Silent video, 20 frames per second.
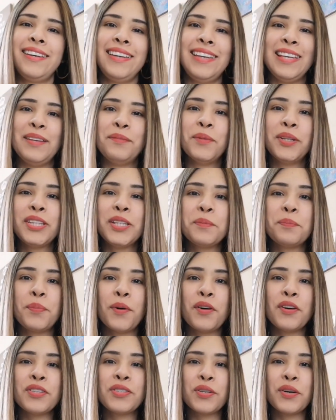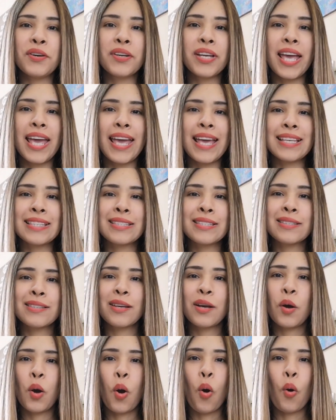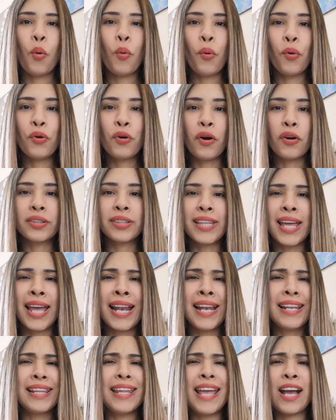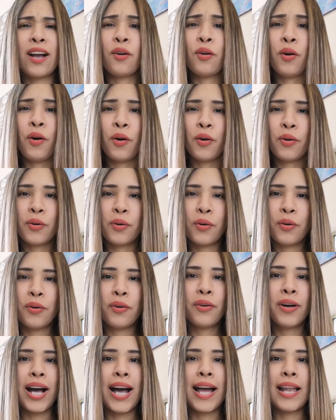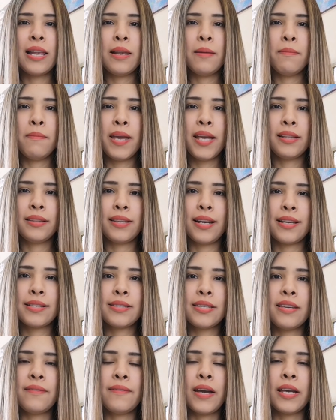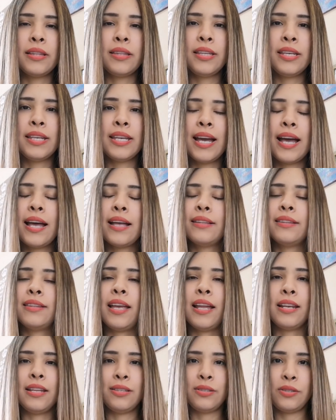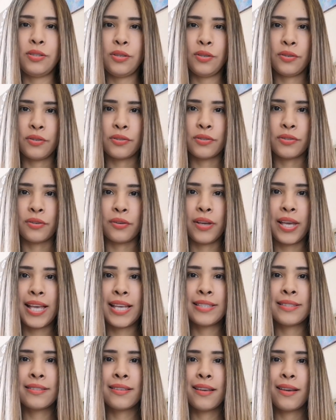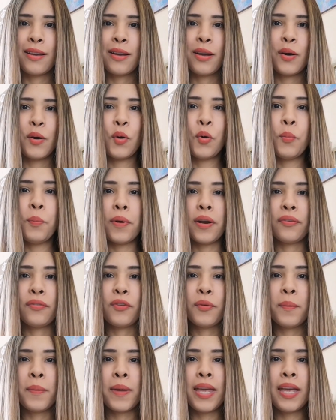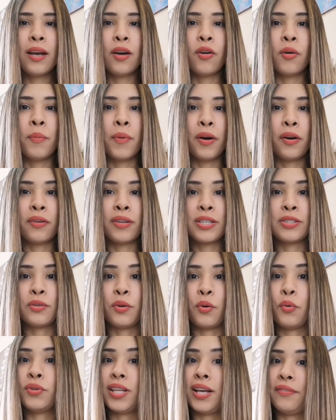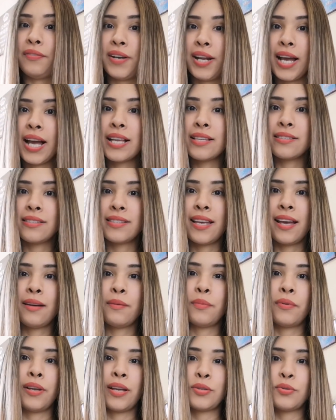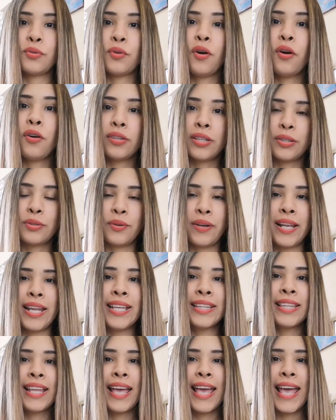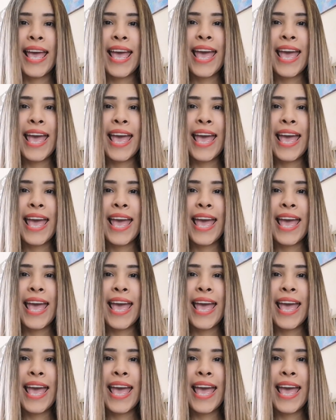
Hypnotic Poison es un cóctel de coco, almendras y vainilla delicioso. Es un perfume, o mejor dicho, una fragancia, porque es un eau de toilette